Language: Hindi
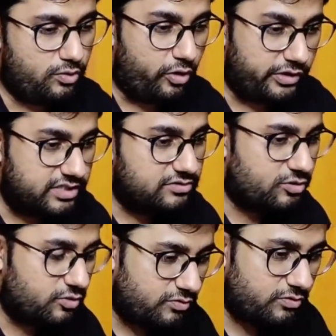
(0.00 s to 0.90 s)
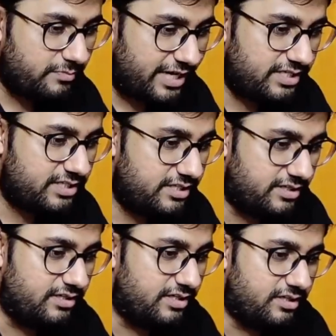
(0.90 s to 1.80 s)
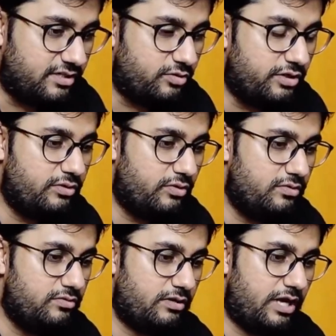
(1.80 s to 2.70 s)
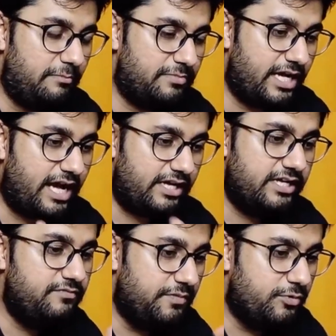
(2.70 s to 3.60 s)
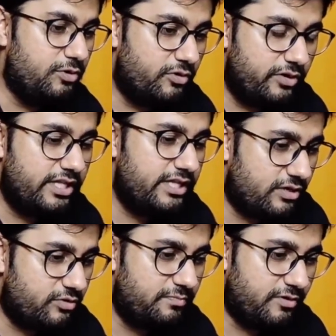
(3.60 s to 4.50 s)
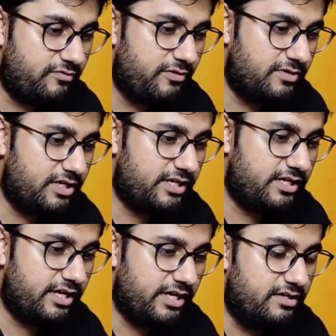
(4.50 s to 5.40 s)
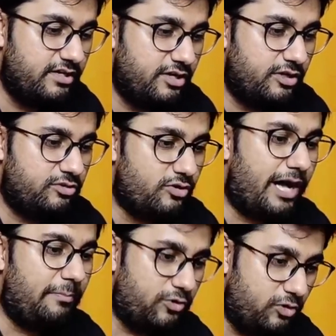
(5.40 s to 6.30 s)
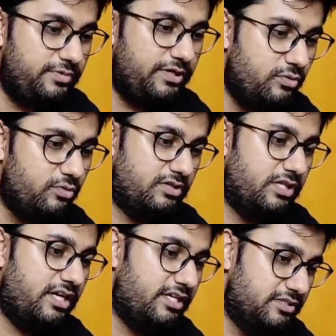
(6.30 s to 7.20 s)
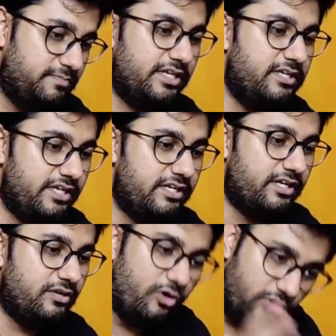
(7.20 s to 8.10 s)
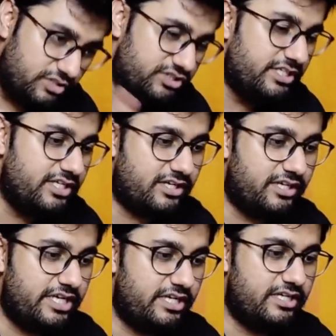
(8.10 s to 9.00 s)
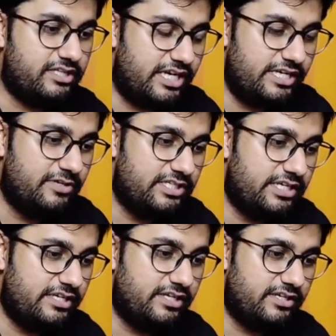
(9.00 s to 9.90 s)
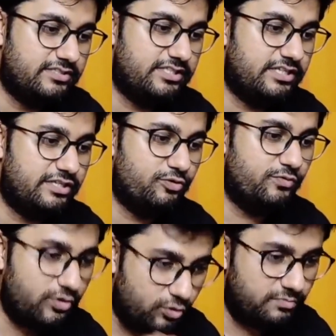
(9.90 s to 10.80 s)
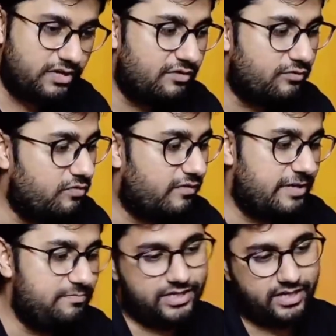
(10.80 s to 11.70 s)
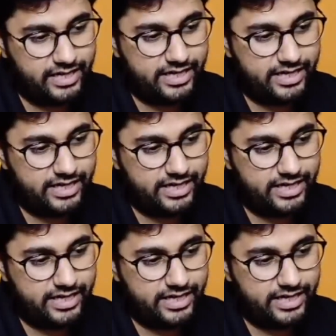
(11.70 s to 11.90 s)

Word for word: ऑडियंस को वो मैटर नहीं करता था क्योंकि yeah. आपके आगे ही विपुल गोयल या कोई परफॉर्म करके गया है तो आपको भी उतना रिस्पेक्ट देंगे और चीयर करेंगे ताली बजाएंगे हंसेंगे तो वो रूम yeah. का वो वाइब था